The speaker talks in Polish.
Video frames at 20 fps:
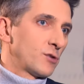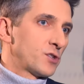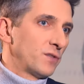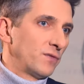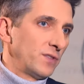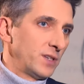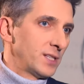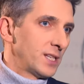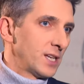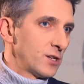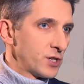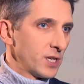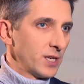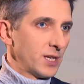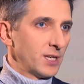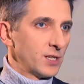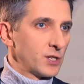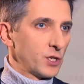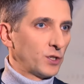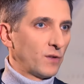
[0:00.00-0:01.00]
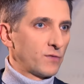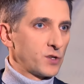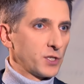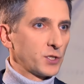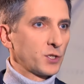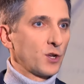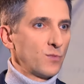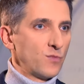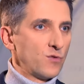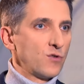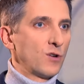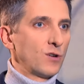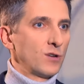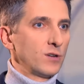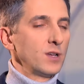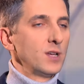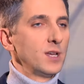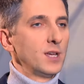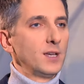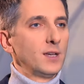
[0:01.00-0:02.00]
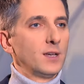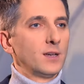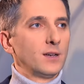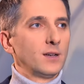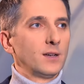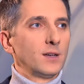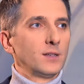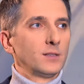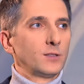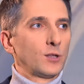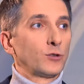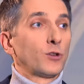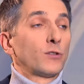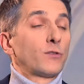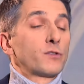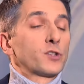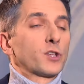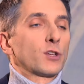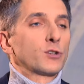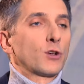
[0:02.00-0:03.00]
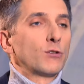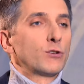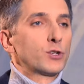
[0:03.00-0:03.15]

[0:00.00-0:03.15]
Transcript: jest oczywiste, że, że to wszystko było e, to, to, wszystko